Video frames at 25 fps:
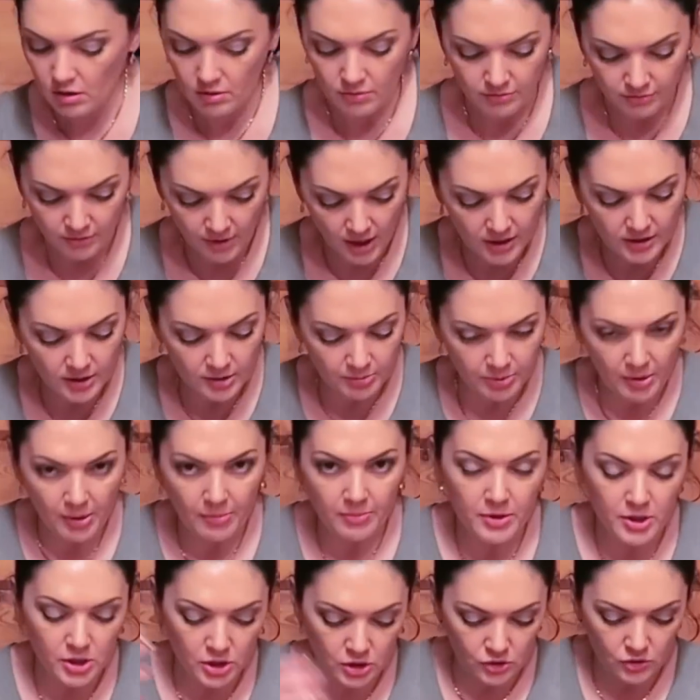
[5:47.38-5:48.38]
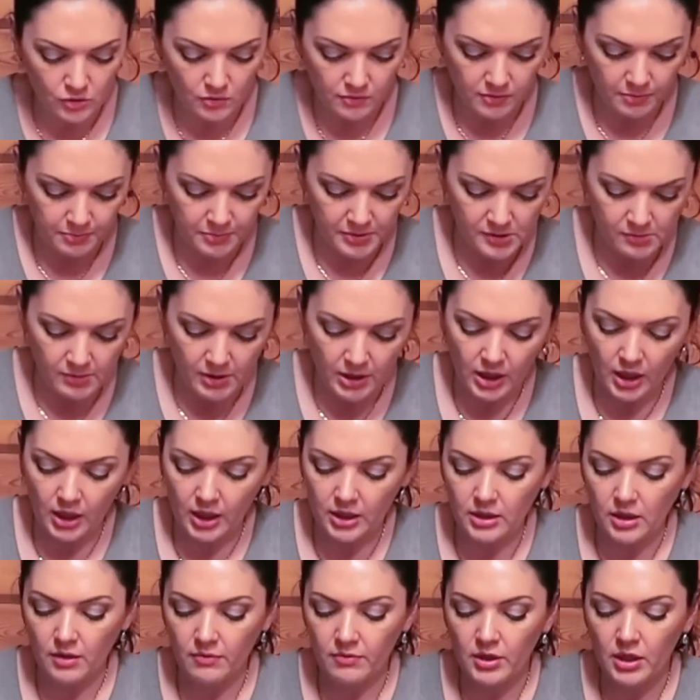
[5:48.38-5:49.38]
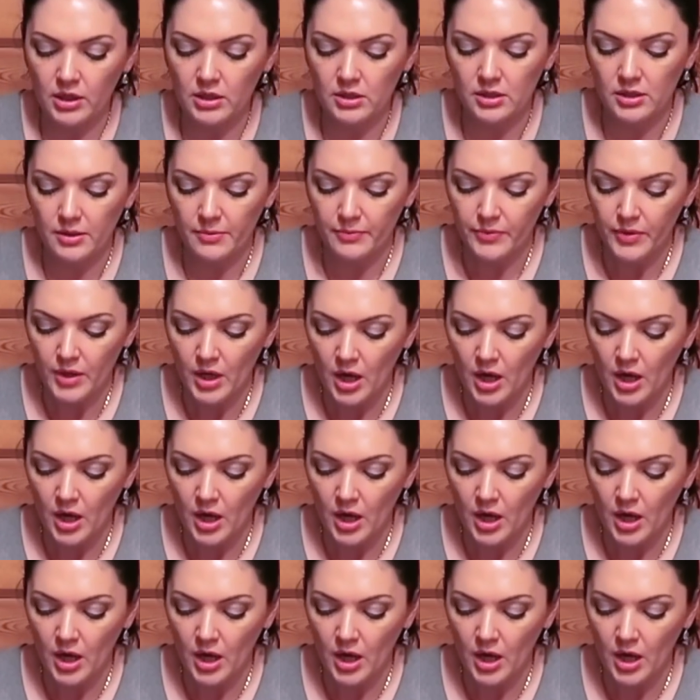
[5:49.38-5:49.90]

в ванной поближе, чтобы вы посмотрели, как она выглядит.